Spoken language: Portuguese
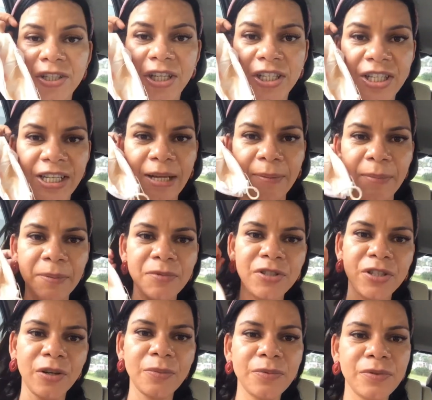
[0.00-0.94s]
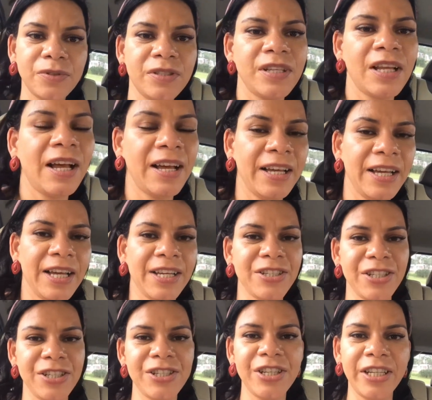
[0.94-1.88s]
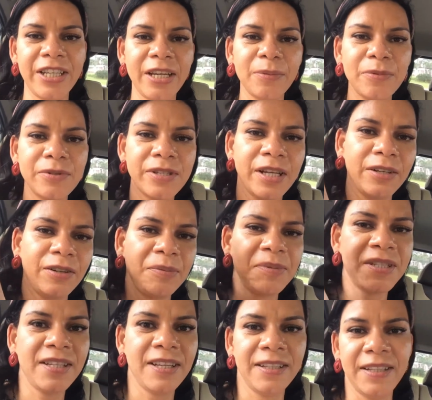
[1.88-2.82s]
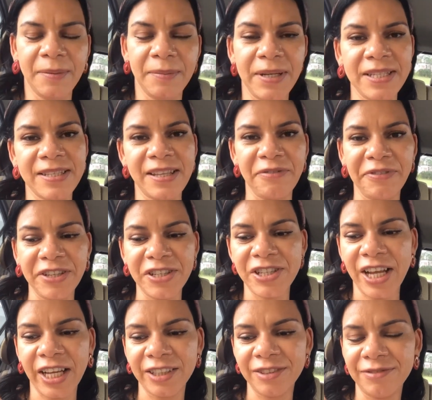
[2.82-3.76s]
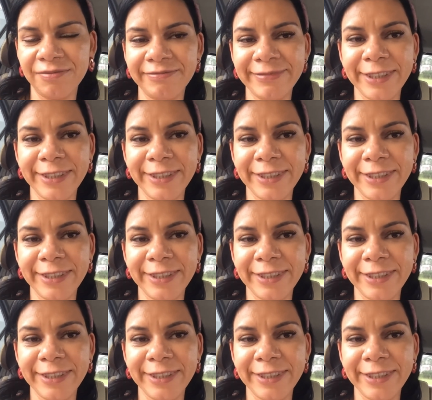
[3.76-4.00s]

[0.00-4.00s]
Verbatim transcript: Gente, acabamos de almoçar. A gente ia almoçar no Amsterdã, mas está fechado.